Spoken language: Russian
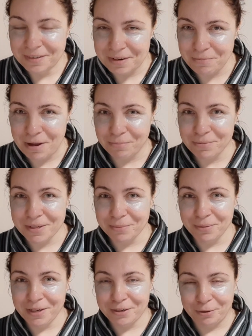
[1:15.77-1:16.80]
Ребят, мы
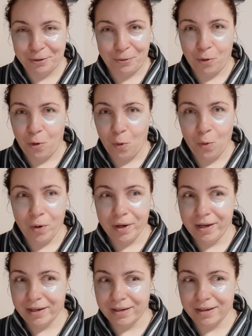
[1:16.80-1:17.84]
забыли, что такое
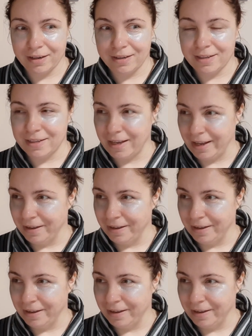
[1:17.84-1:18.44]
ОРКС.